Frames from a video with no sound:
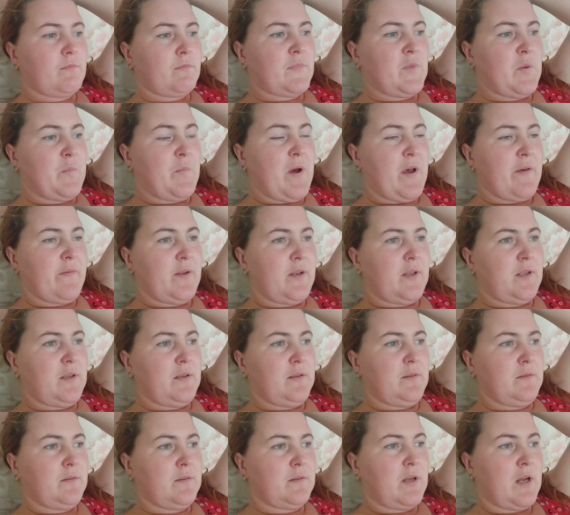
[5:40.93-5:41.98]

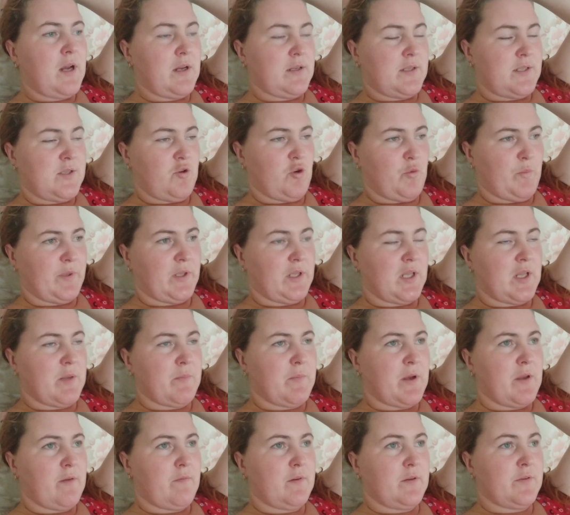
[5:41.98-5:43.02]
добавили, а, сироп этот
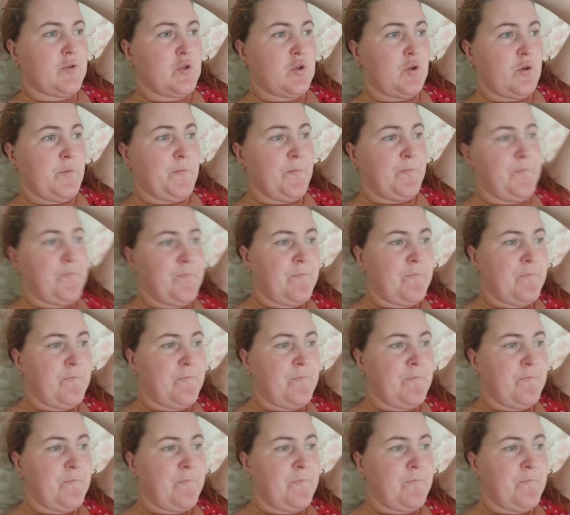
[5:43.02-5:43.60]
добавили, все.